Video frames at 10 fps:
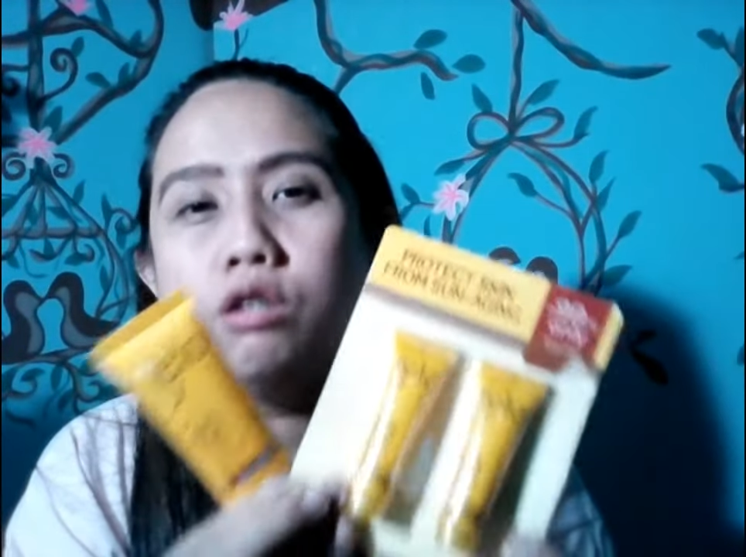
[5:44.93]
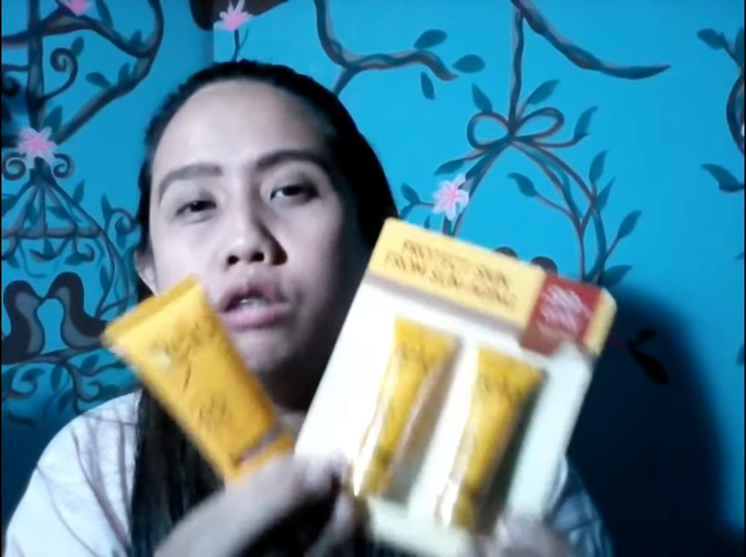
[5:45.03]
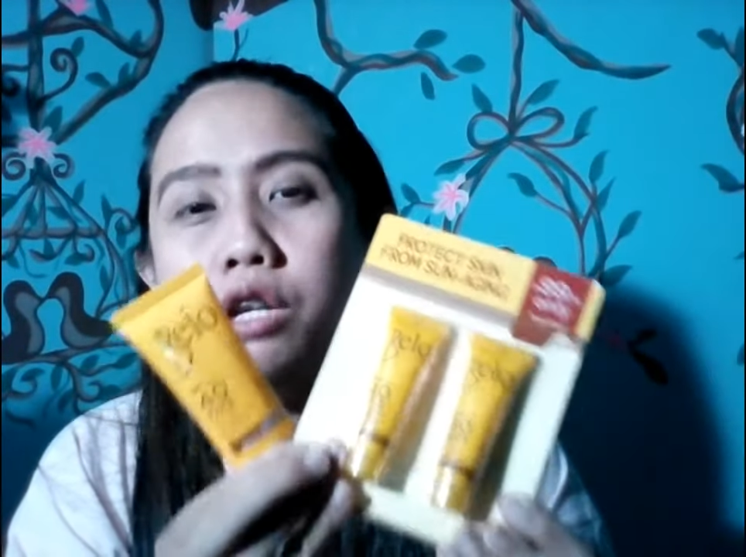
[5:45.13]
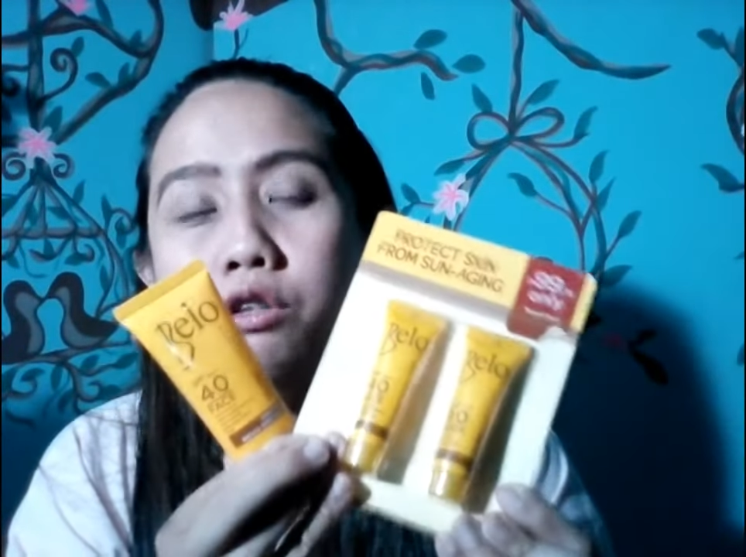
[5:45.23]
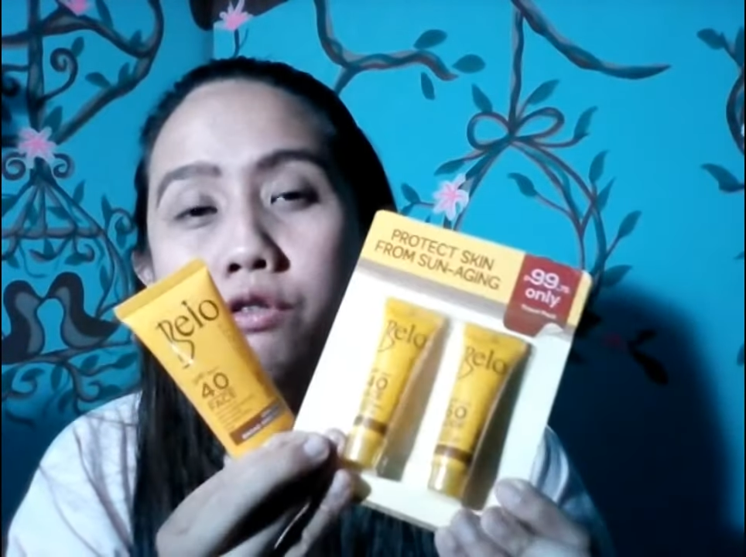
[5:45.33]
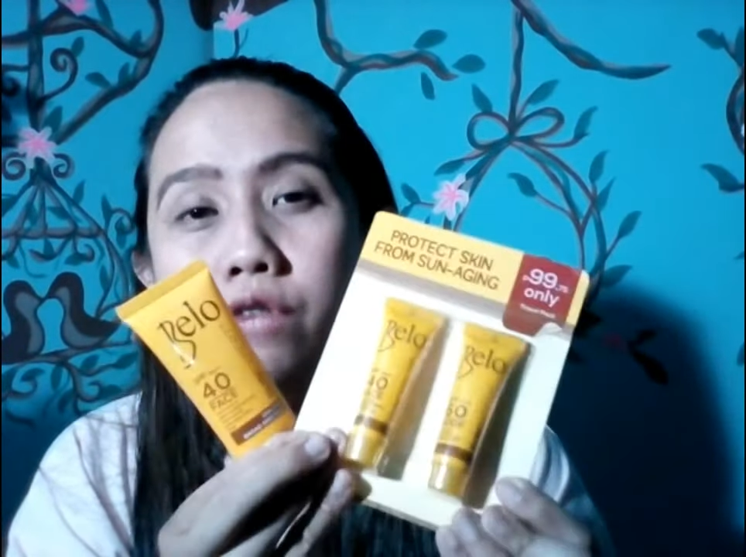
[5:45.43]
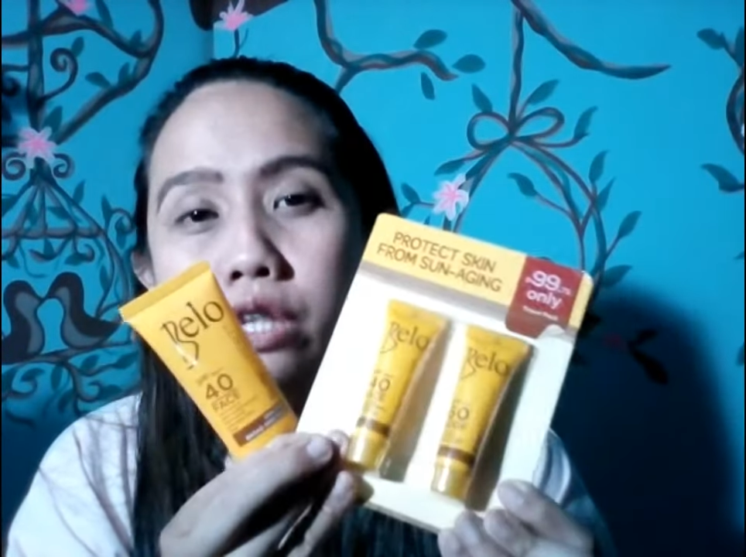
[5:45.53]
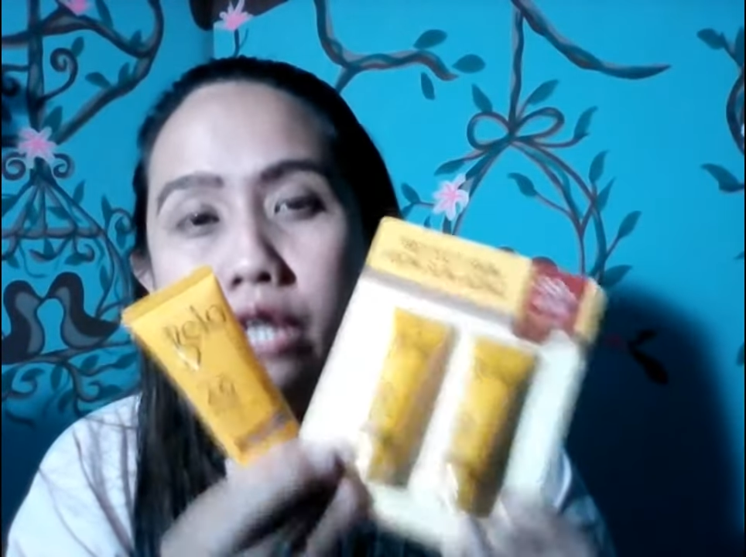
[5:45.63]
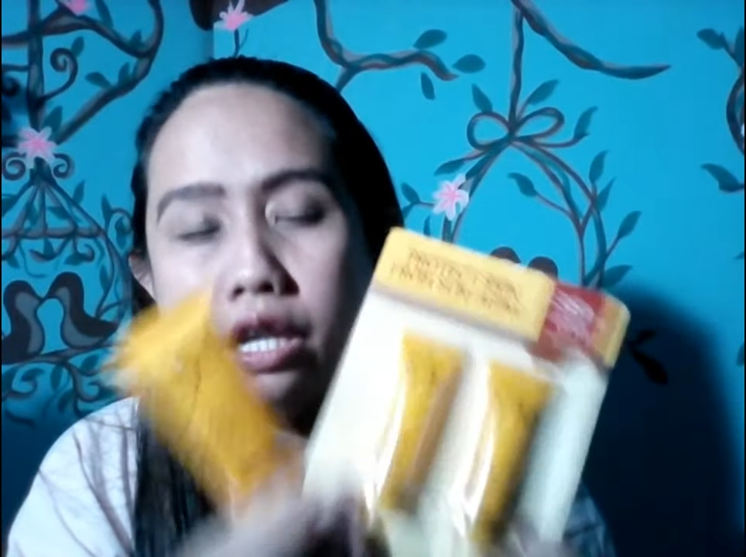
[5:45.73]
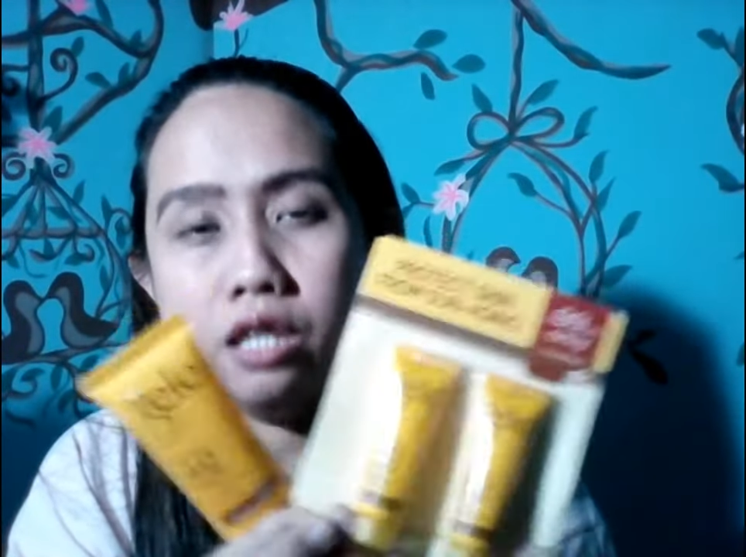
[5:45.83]
sa
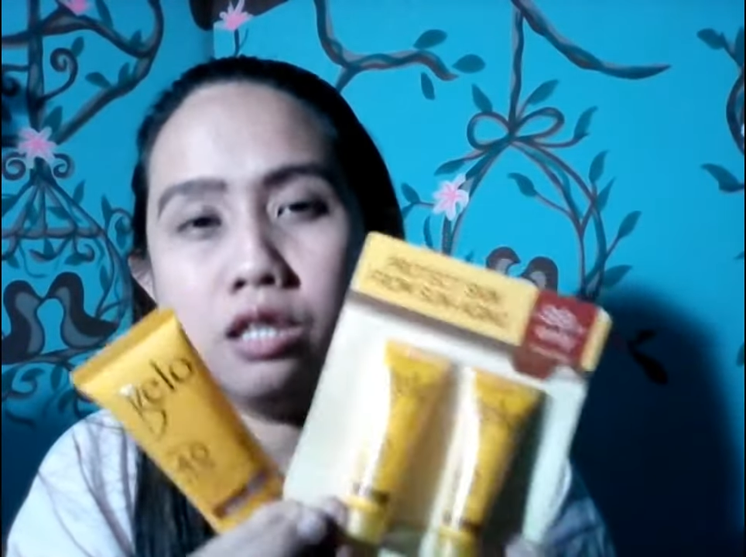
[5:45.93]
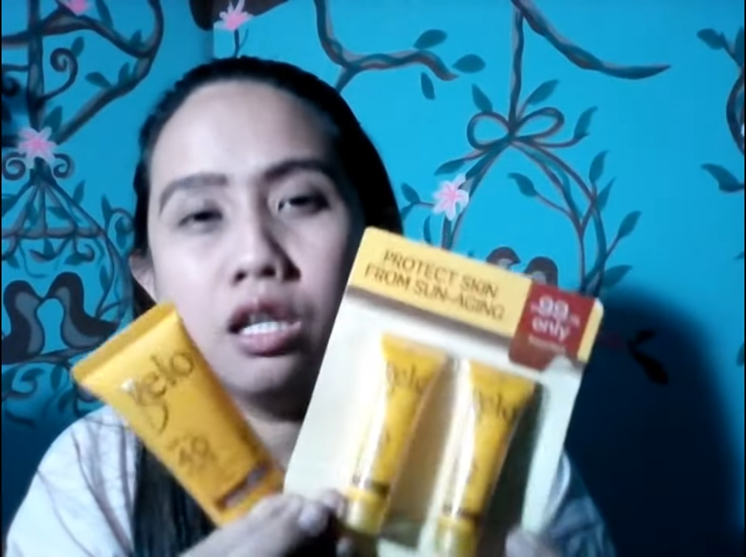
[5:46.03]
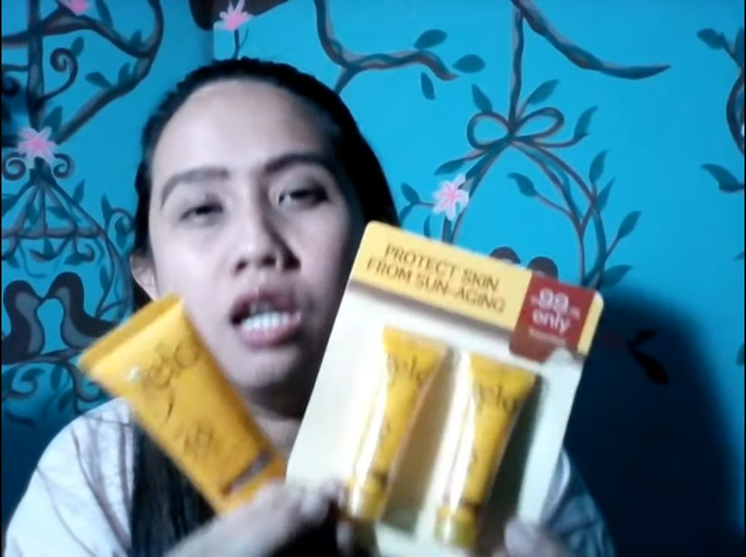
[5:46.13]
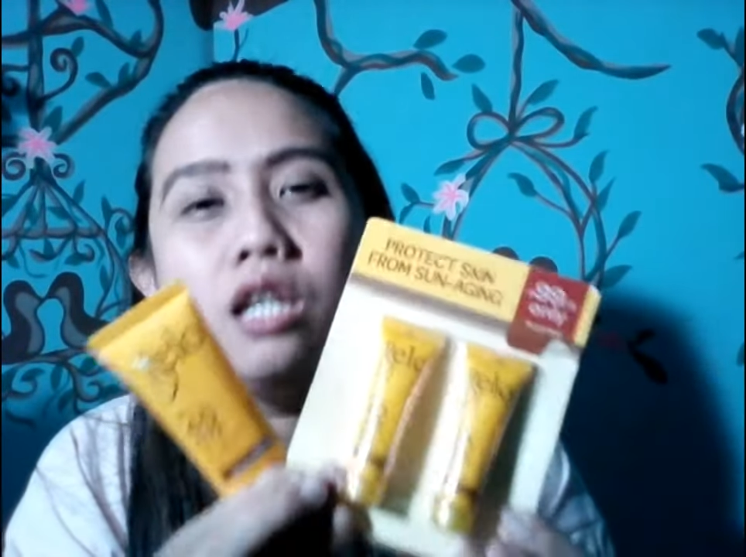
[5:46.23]
UV rays.